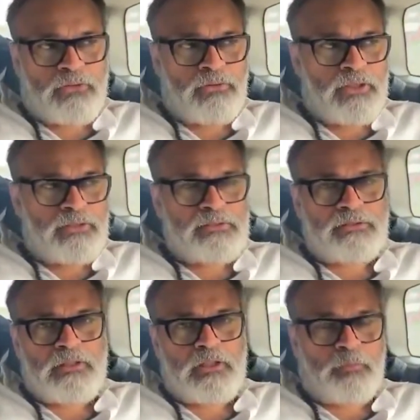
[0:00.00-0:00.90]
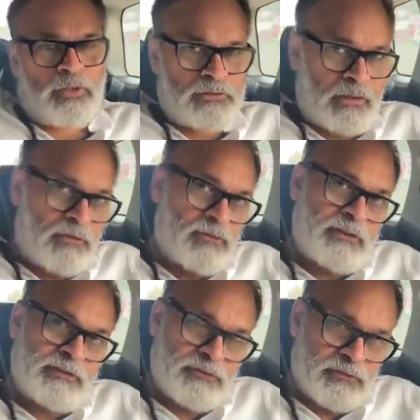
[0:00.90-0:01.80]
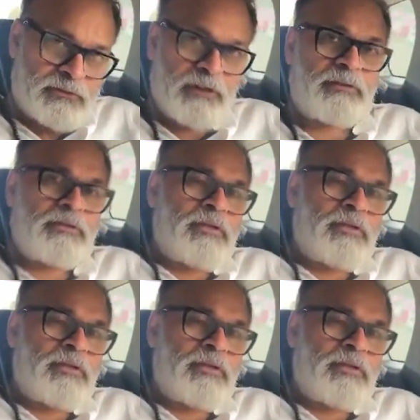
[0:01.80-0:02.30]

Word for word: సర్క్యులేషన్స్ కనుక ప్రచారంలో తీసుకొస్తే